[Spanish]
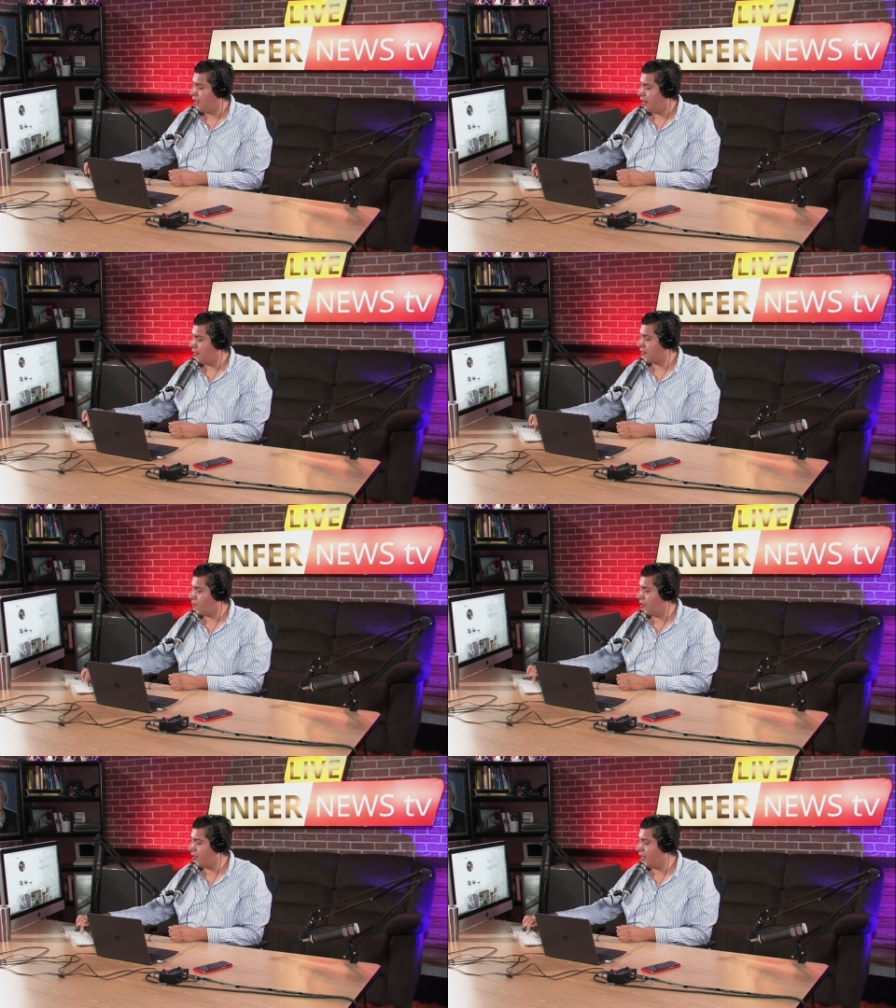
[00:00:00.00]
en esta
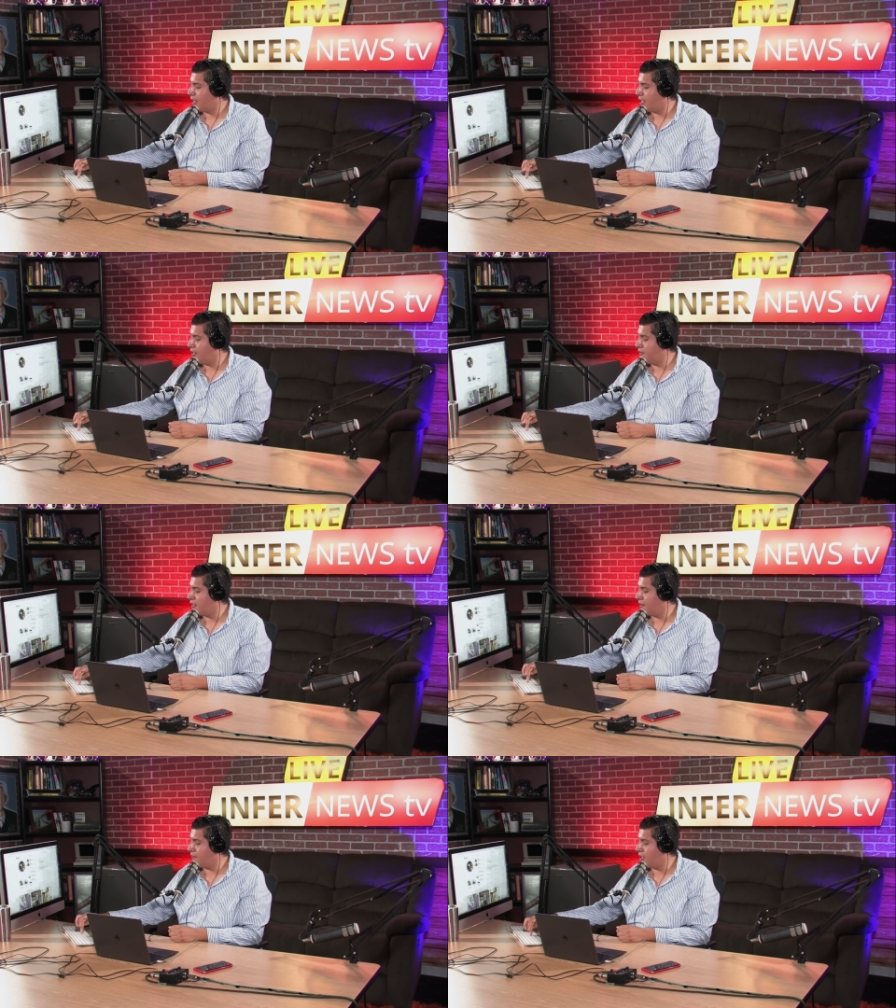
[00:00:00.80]
cuenta de
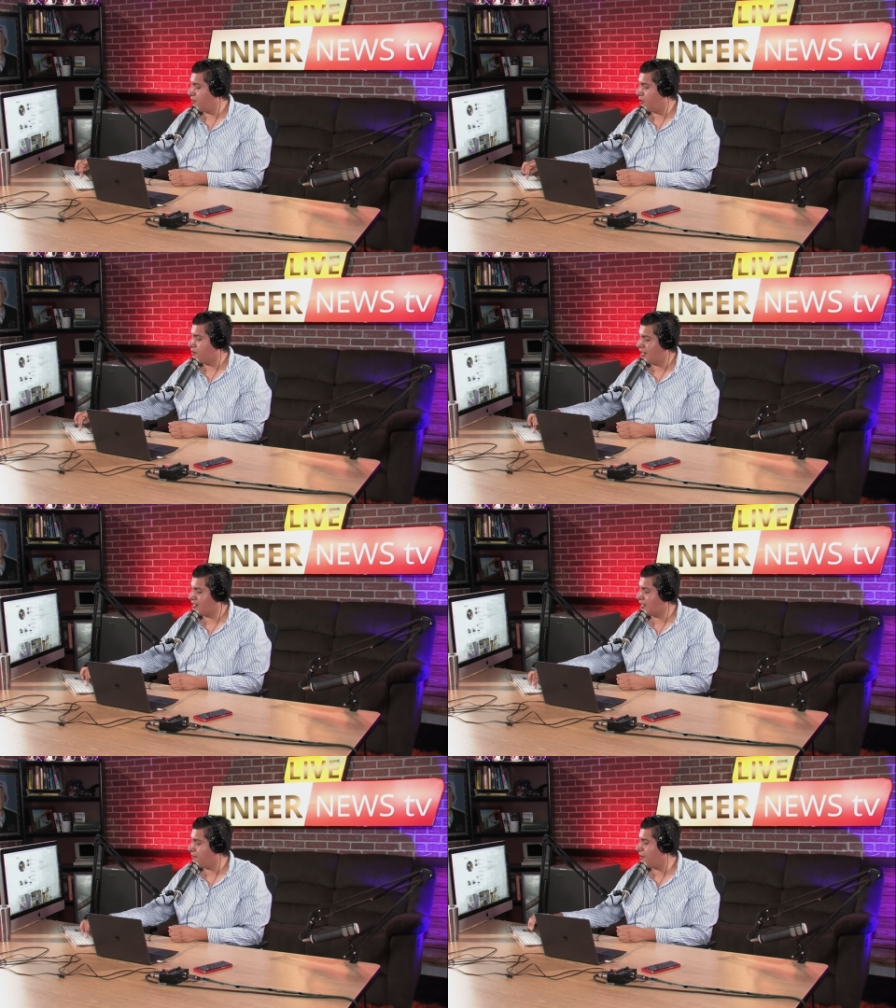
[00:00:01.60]
Instagram. Eh, bueno,
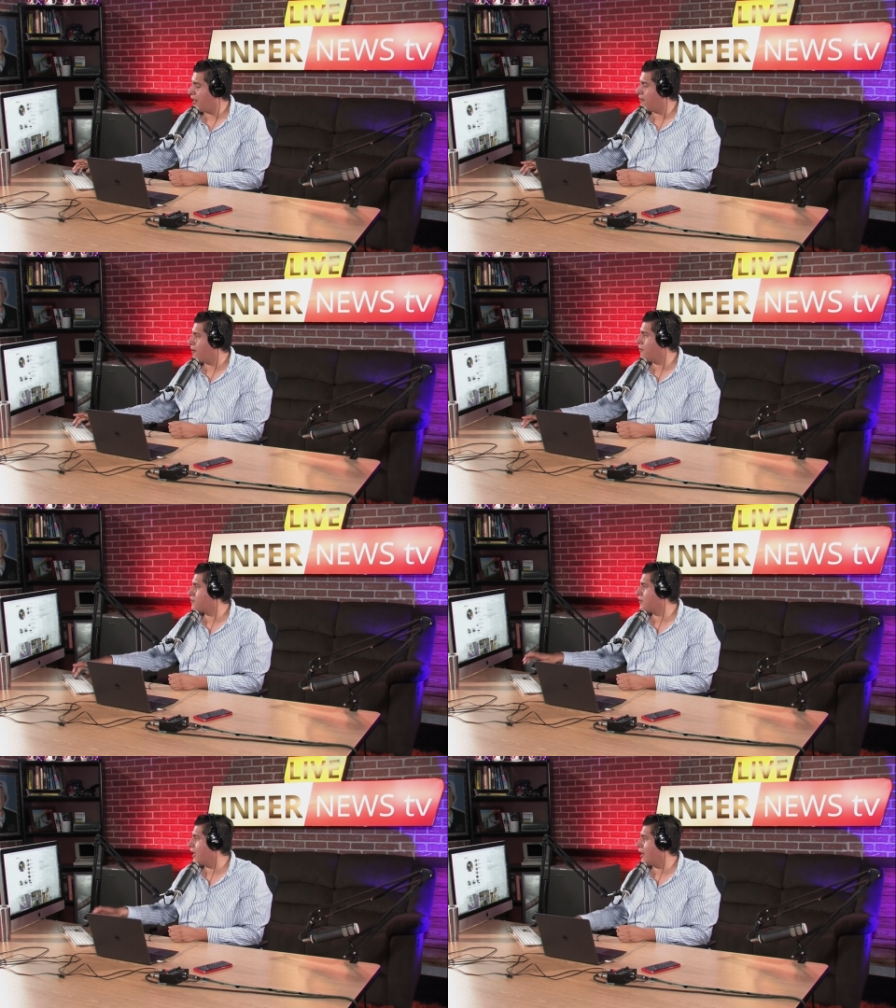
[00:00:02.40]
esta también la,
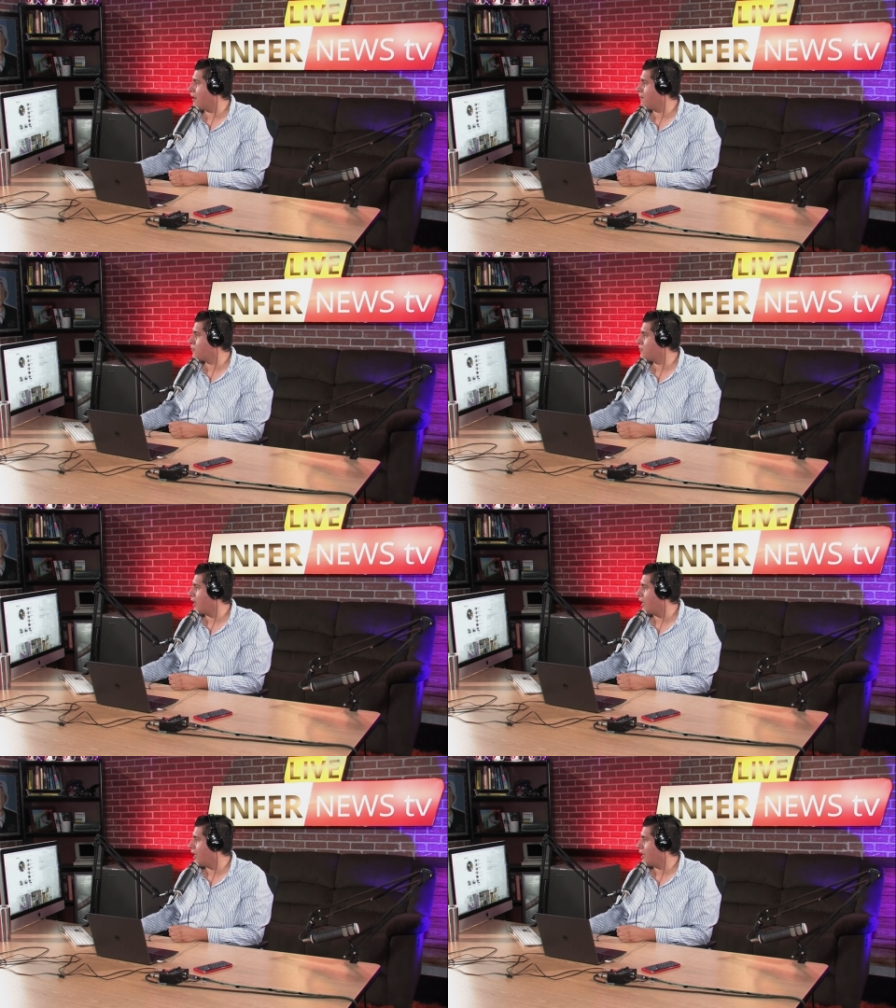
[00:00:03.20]
vamos, a, la vamos
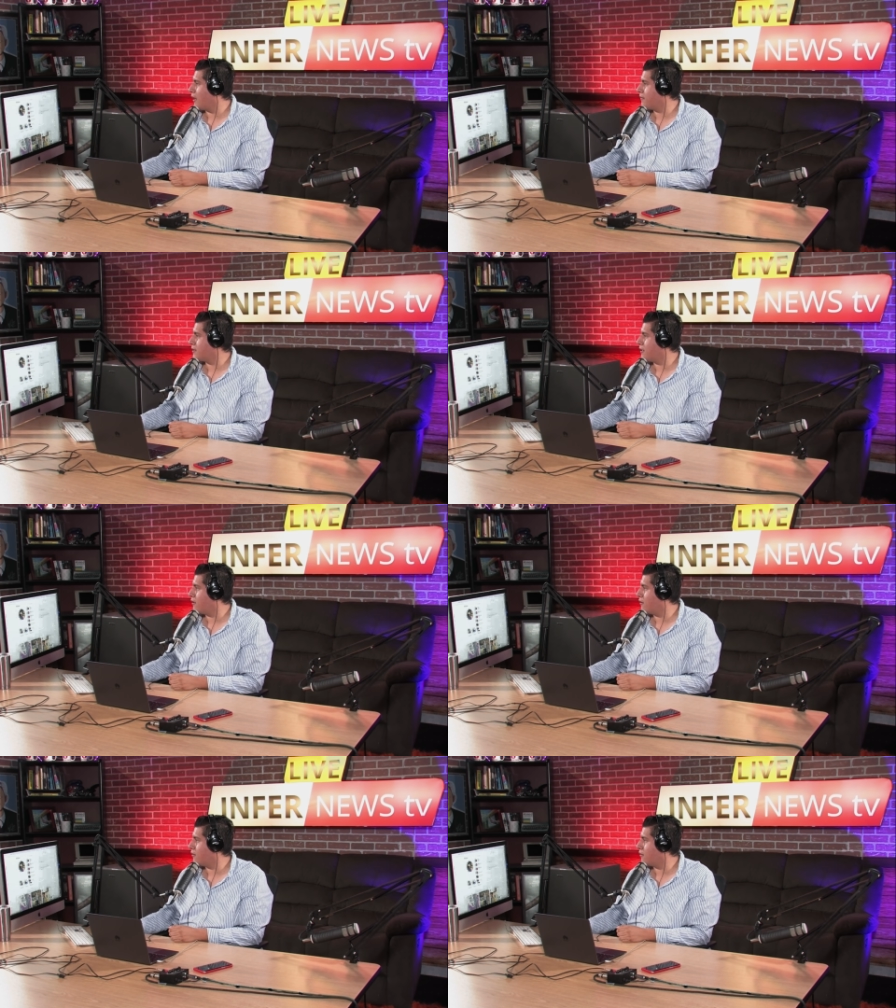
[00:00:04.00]
a, ver si
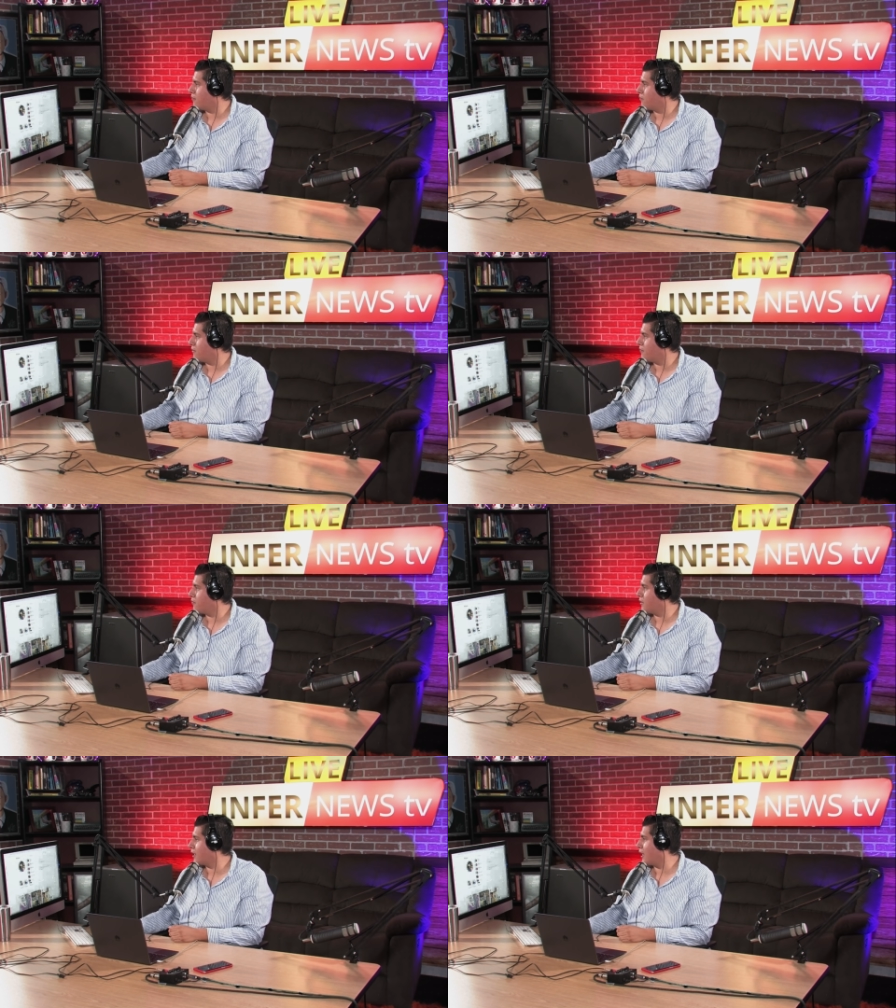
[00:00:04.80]
lo, puedo abrir
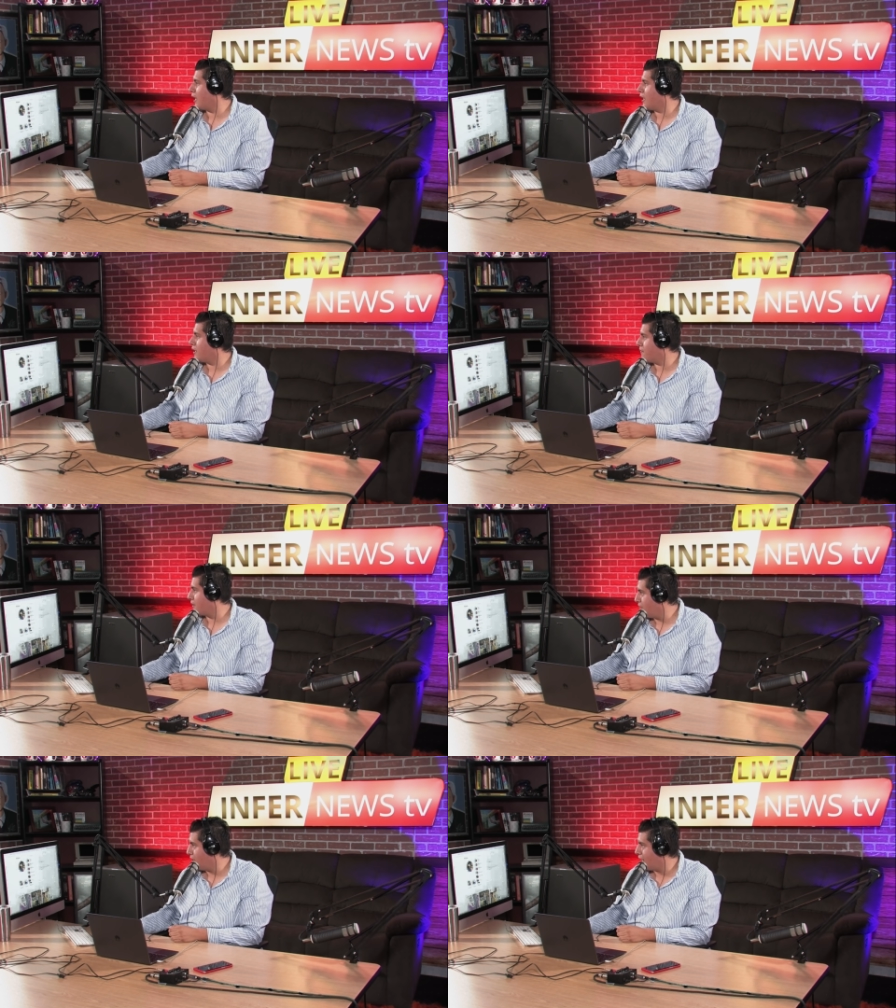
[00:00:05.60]
por acá,
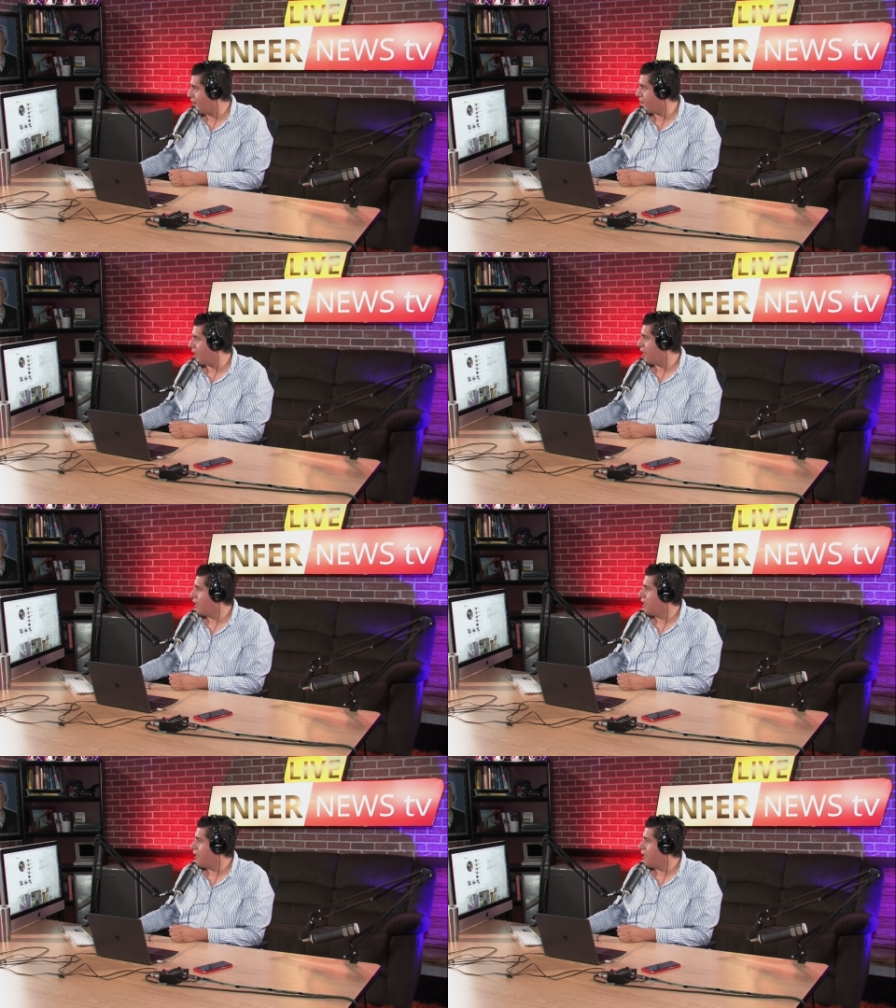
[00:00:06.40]
permítanme.